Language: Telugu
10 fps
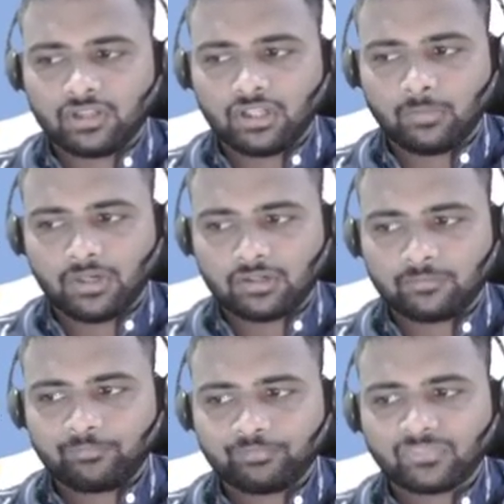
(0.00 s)
అయిద్ది అనమాట
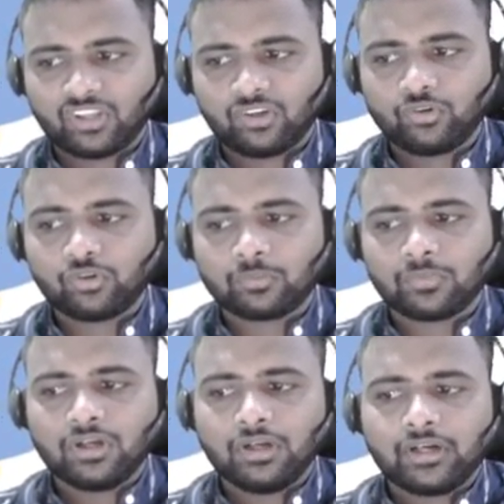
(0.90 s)
యూట్యూబ్
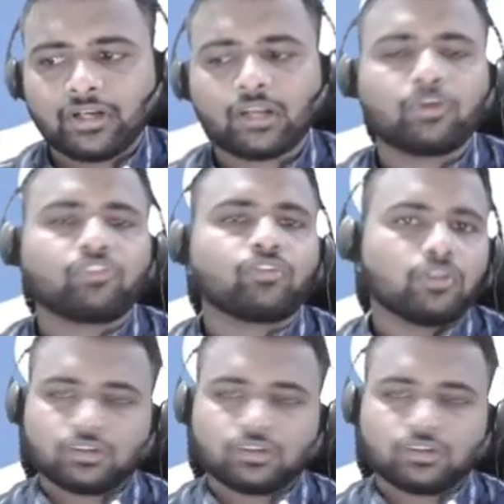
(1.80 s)
డేటాబేస్లో